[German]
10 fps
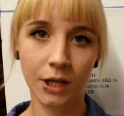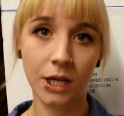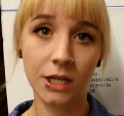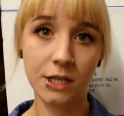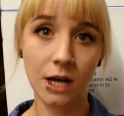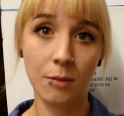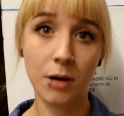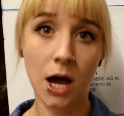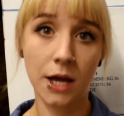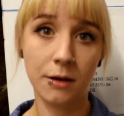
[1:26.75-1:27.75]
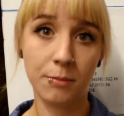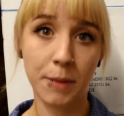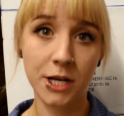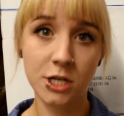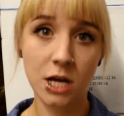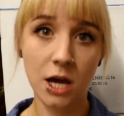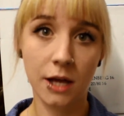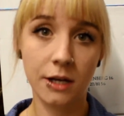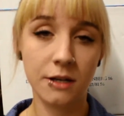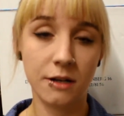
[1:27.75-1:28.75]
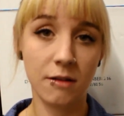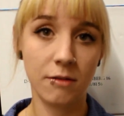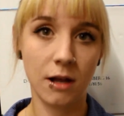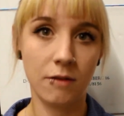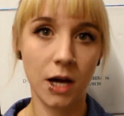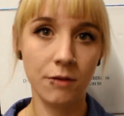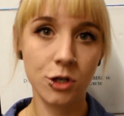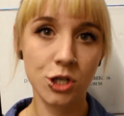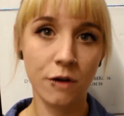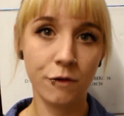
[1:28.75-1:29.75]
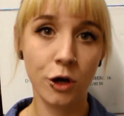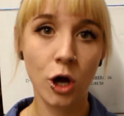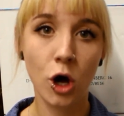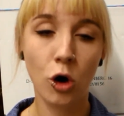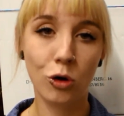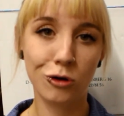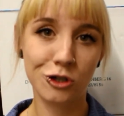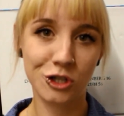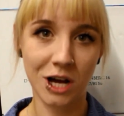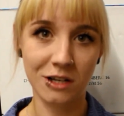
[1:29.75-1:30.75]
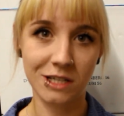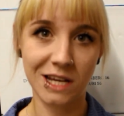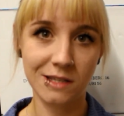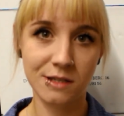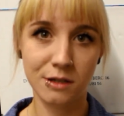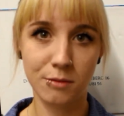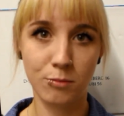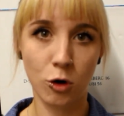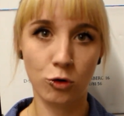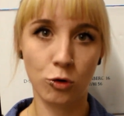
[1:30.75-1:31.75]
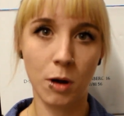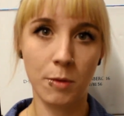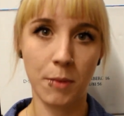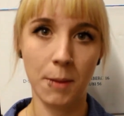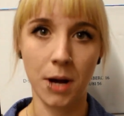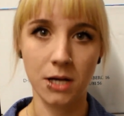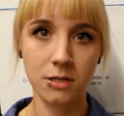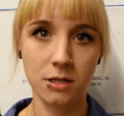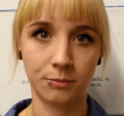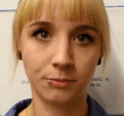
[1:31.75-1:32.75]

Ich habe einen Bachelor in internationaler Weinwirtschaft und starte jetzt im Oktober mit meinem Master.